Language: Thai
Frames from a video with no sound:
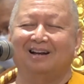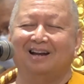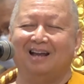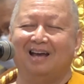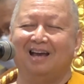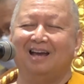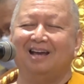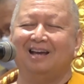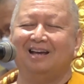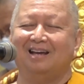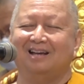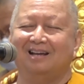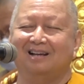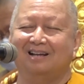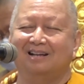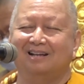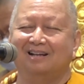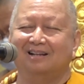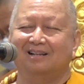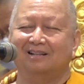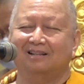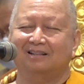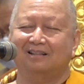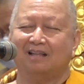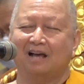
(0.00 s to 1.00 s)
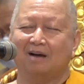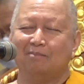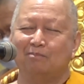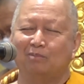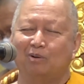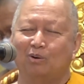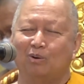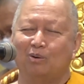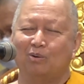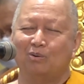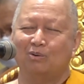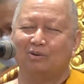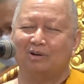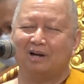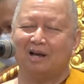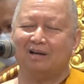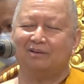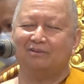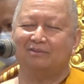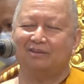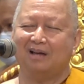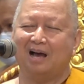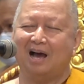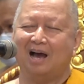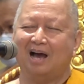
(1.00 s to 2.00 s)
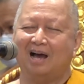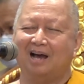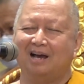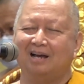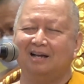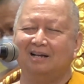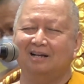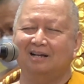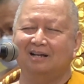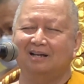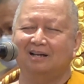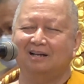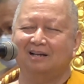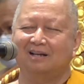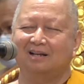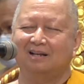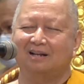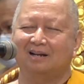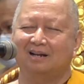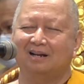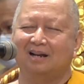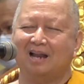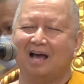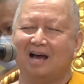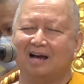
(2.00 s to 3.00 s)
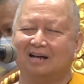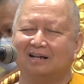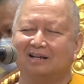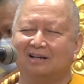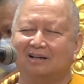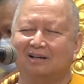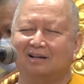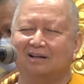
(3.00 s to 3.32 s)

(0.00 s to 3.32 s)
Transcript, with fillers: และทำลงรักษาหลัก